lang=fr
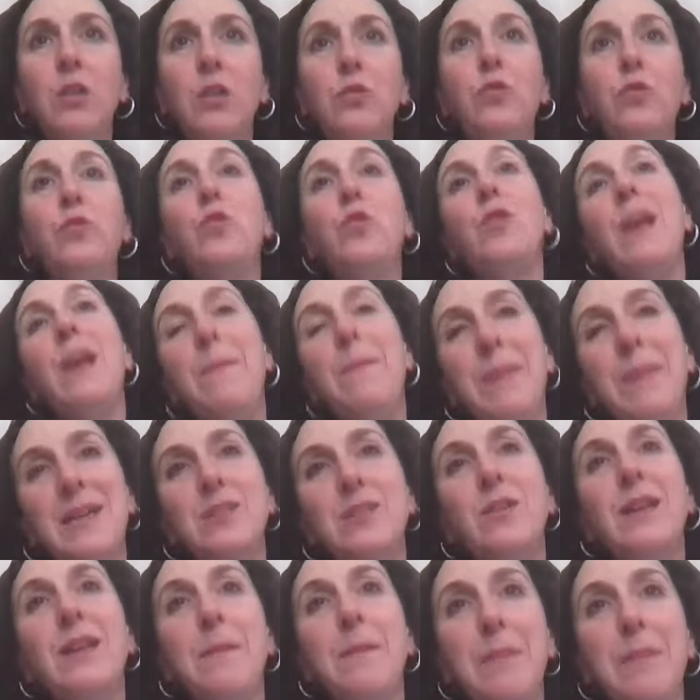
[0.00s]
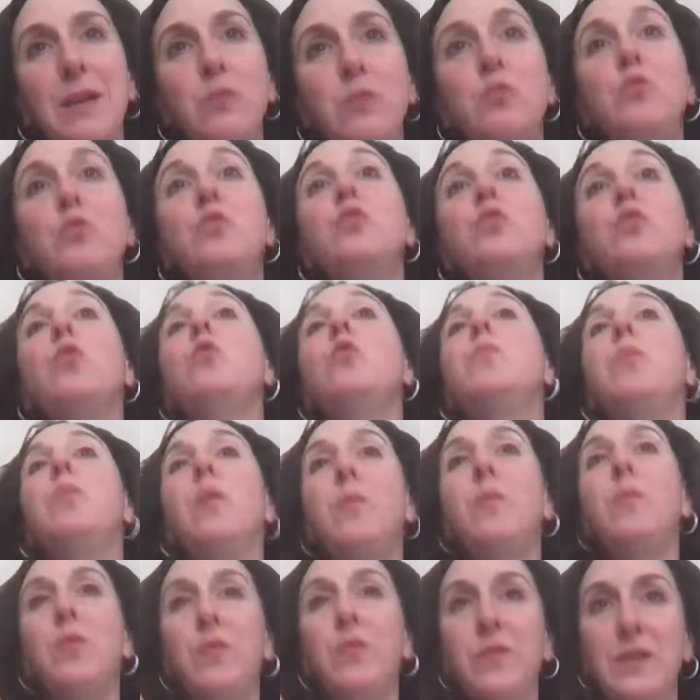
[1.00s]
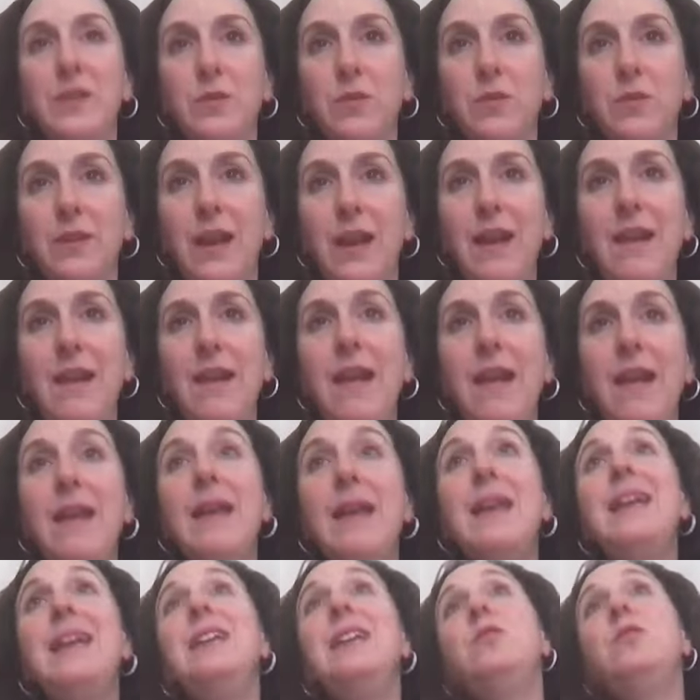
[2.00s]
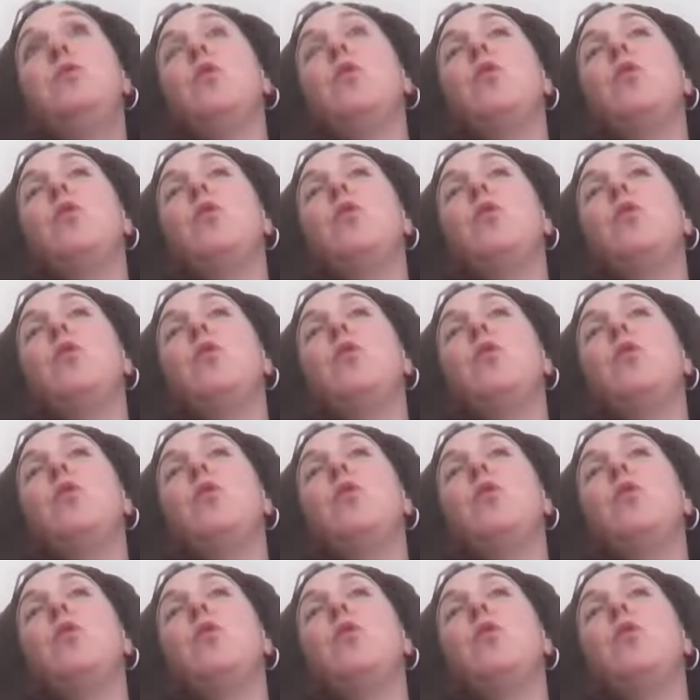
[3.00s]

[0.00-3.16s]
de ce que la personne a perdu sur le plan professionnel et